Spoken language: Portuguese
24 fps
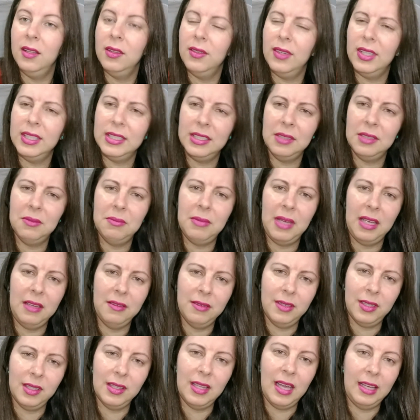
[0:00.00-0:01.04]
Nossa, é bem
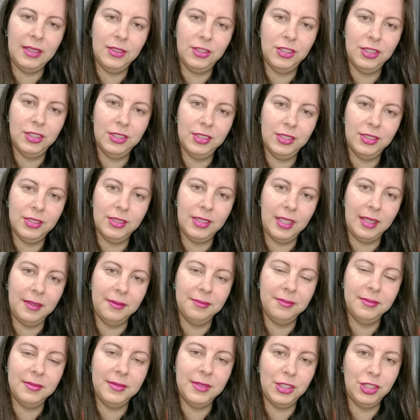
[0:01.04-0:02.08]
verdade isso, né?
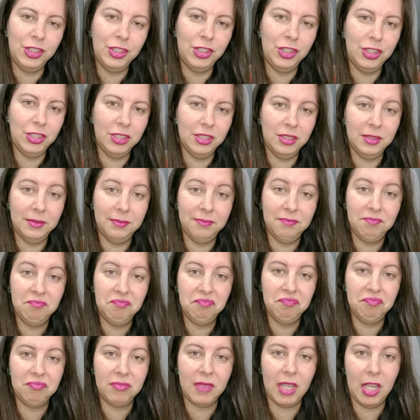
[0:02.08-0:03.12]
A gente,
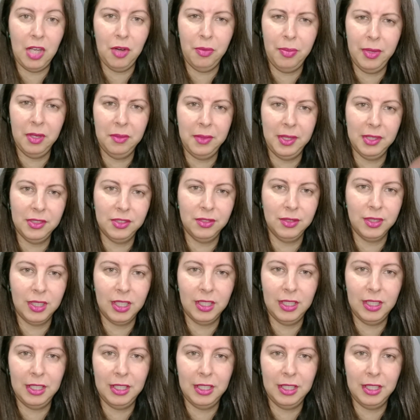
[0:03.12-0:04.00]
eu pelo menos nunca